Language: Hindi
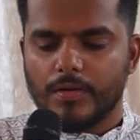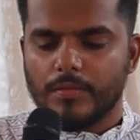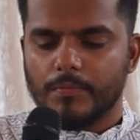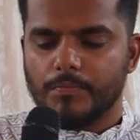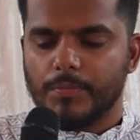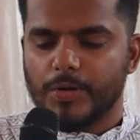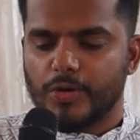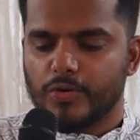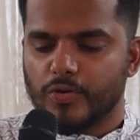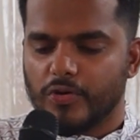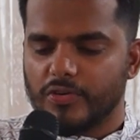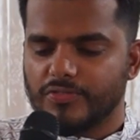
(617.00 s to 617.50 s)

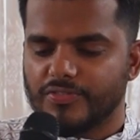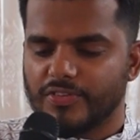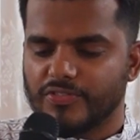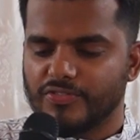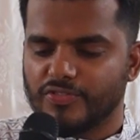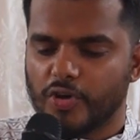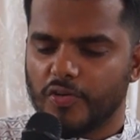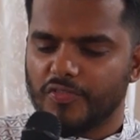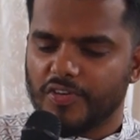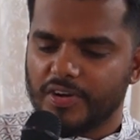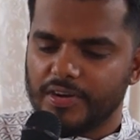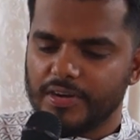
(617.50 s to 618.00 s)
बिकॉज द
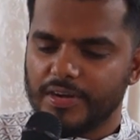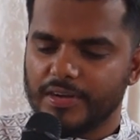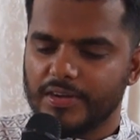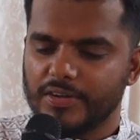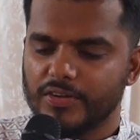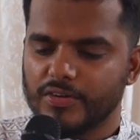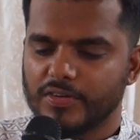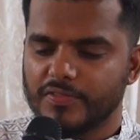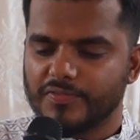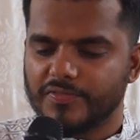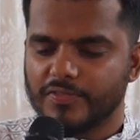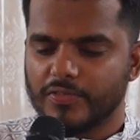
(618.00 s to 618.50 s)
सॉवर्निटी
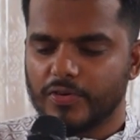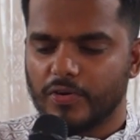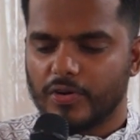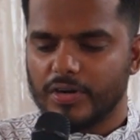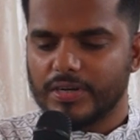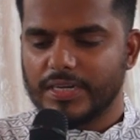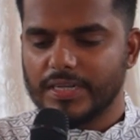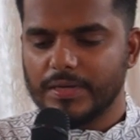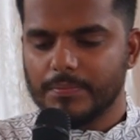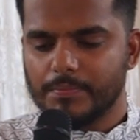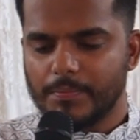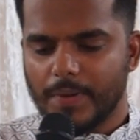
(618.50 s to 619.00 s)
ऑफ गॉड
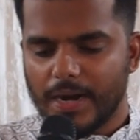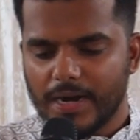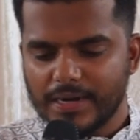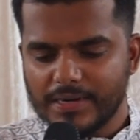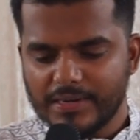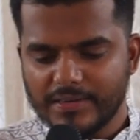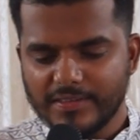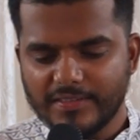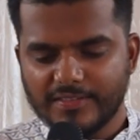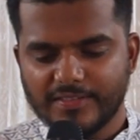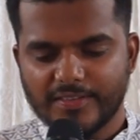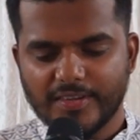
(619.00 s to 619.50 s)

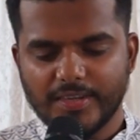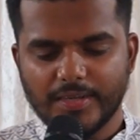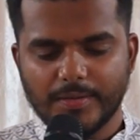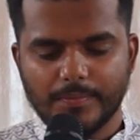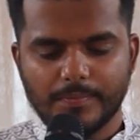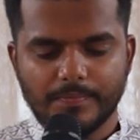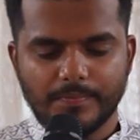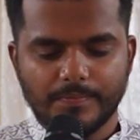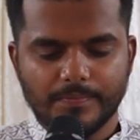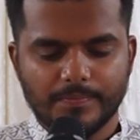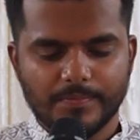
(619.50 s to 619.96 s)
डिमांड्स हिम